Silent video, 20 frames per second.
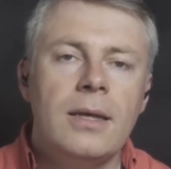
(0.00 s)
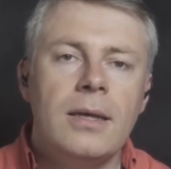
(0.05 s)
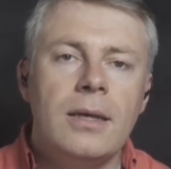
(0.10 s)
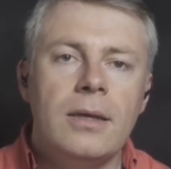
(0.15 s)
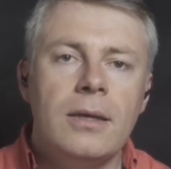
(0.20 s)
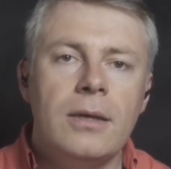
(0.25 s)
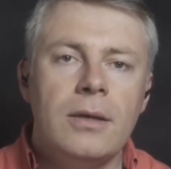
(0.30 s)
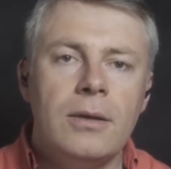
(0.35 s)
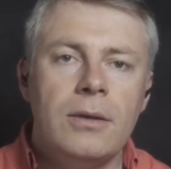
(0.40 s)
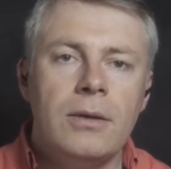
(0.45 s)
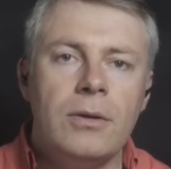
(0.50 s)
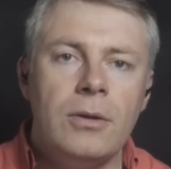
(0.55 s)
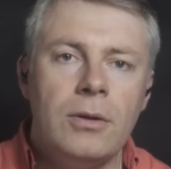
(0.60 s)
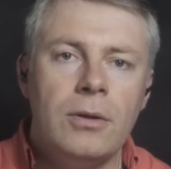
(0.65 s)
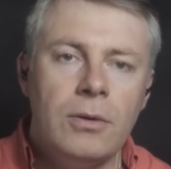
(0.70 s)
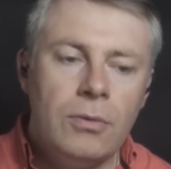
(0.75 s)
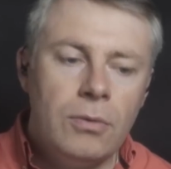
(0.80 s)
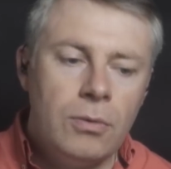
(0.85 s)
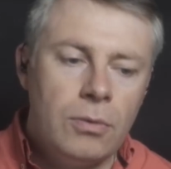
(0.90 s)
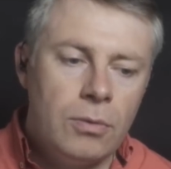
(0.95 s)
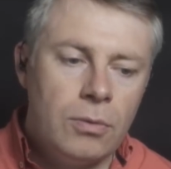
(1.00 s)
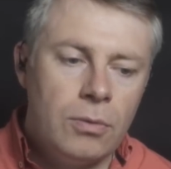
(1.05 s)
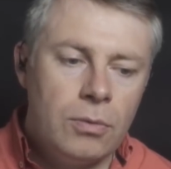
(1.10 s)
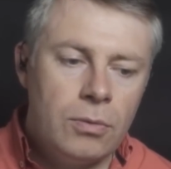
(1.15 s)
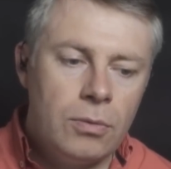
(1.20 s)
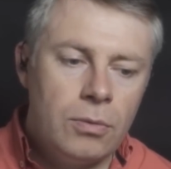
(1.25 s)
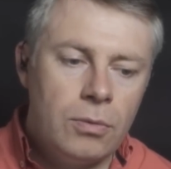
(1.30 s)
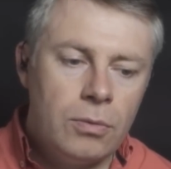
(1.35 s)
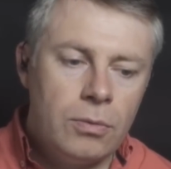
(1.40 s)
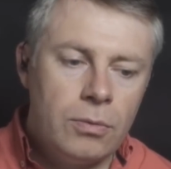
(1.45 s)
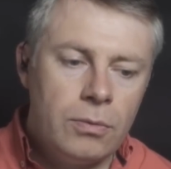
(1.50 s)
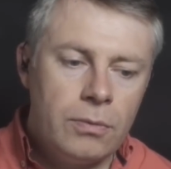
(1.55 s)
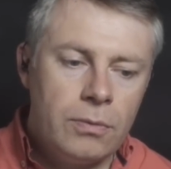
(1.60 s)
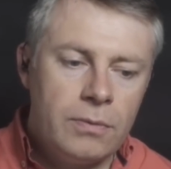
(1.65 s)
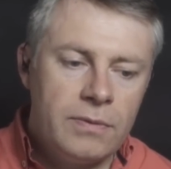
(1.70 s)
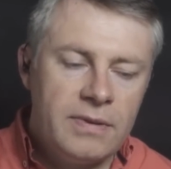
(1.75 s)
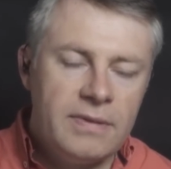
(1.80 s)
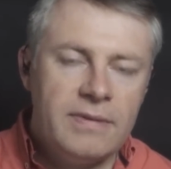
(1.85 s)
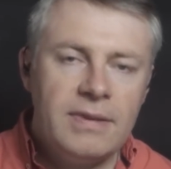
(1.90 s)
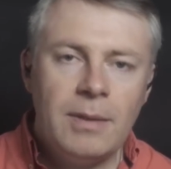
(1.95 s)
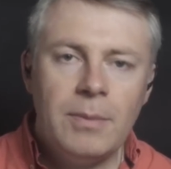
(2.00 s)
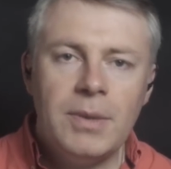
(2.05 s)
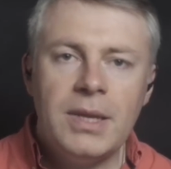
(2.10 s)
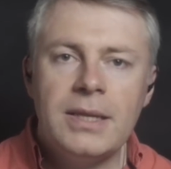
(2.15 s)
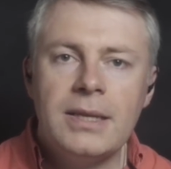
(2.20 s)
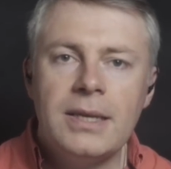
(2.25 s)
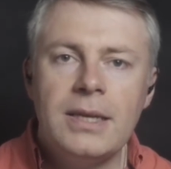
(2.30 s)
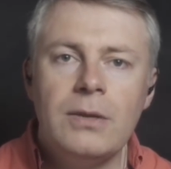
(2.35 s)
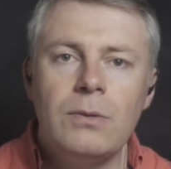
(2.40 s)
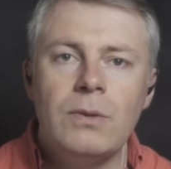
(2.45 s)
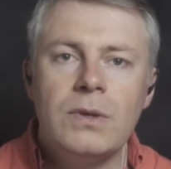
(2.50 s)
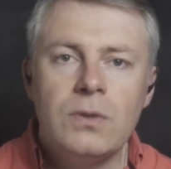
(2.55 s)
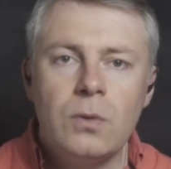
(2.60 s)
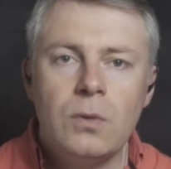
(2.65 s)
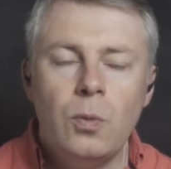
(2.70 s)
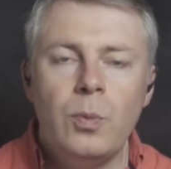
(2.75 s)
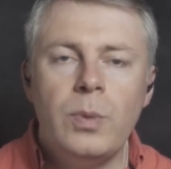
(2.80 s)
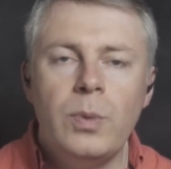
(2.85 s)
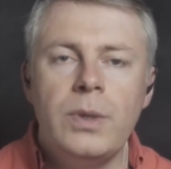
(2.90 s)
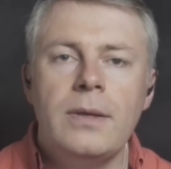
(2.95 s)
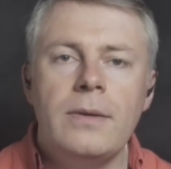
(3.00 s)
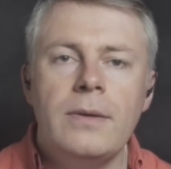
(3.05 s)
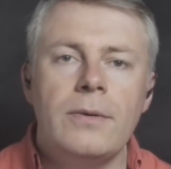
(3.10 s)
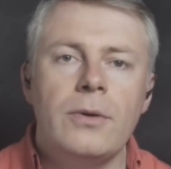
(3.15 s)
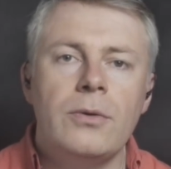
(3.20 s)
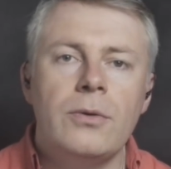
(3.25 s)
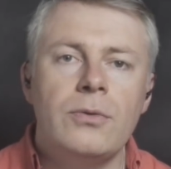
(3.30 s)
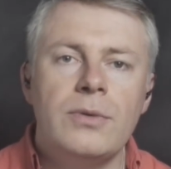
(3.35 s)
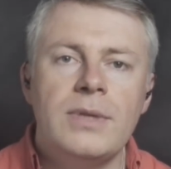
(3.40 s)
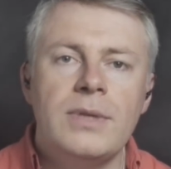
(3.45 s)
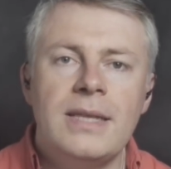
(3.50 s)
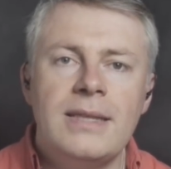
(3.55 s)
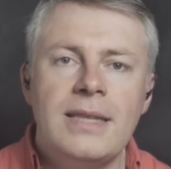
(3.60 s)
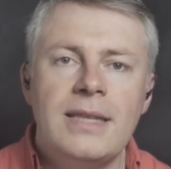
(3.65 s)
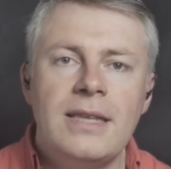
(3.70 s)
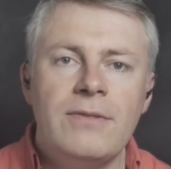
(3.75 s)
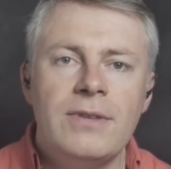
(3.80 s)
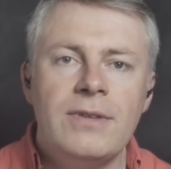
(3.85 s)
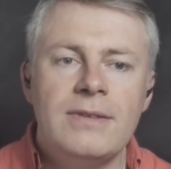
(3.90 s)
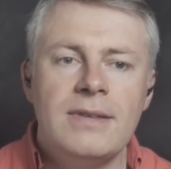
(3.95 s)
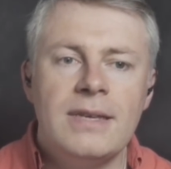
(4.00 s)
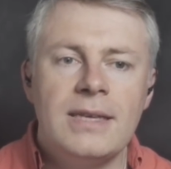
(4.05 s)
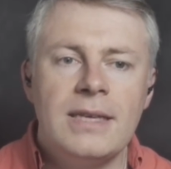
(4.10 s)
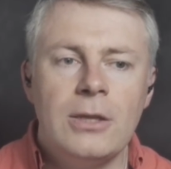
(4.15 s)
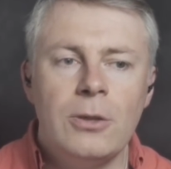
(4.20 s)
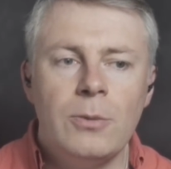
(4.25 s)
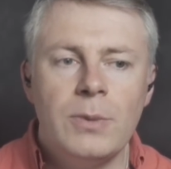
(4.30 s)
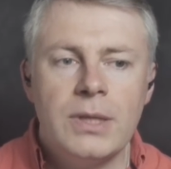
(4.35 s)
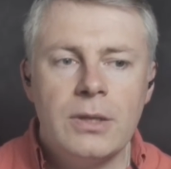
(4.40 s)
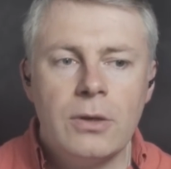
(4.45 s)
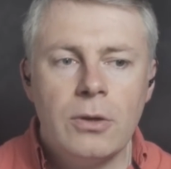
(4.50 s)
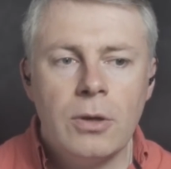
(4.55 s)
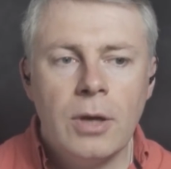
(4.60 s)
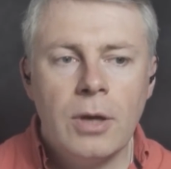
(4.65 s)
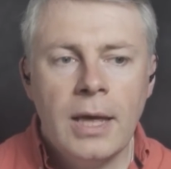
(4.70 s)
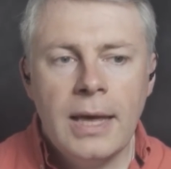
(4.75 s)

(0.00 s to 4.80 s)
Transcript: Euh, le, système électrique doit se couper quand on atteint 25 km/h.